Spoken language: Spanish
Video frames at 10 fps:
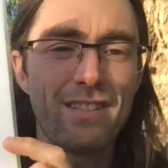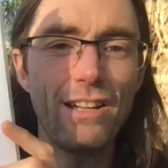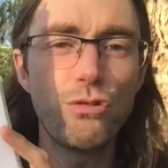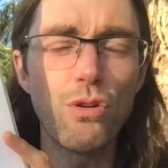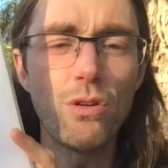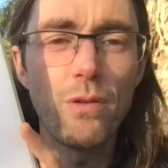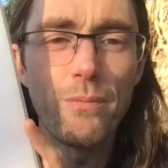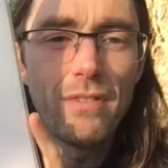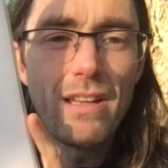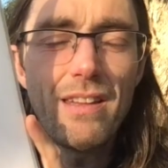Saturno,
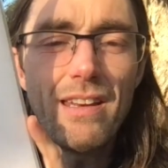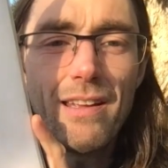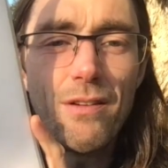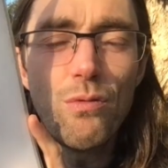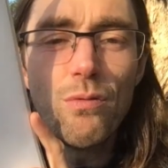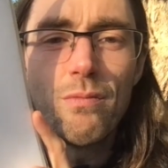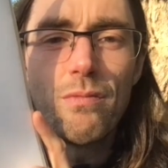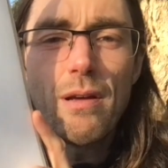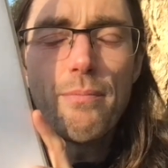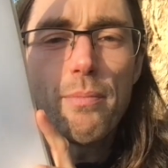que tiene
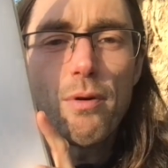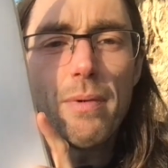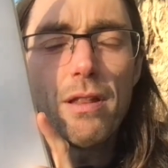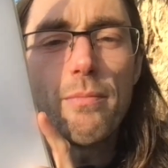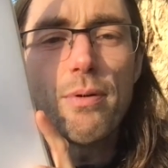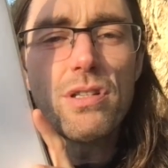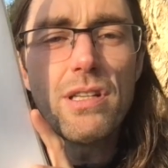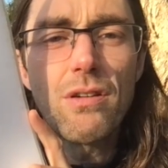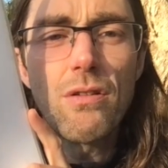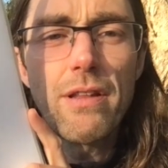un tiempo promedio por
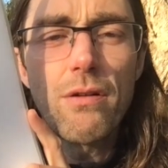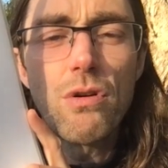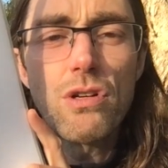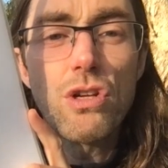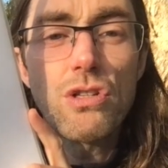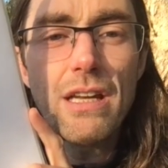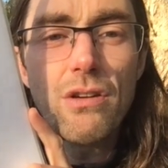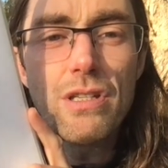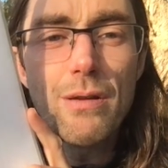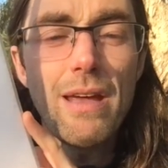signo de unos dos
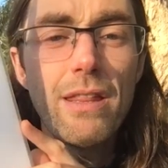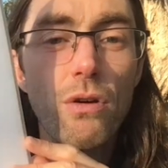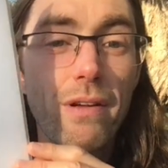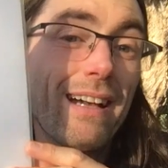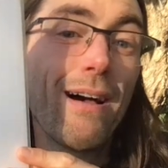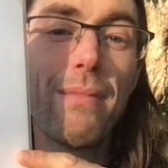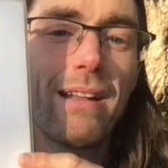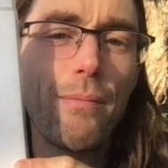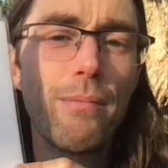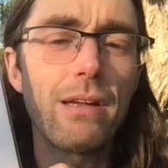años y medio, y cambia
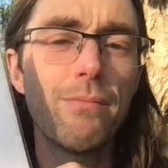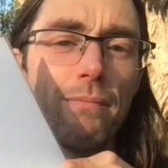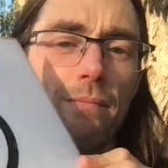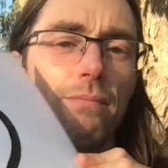también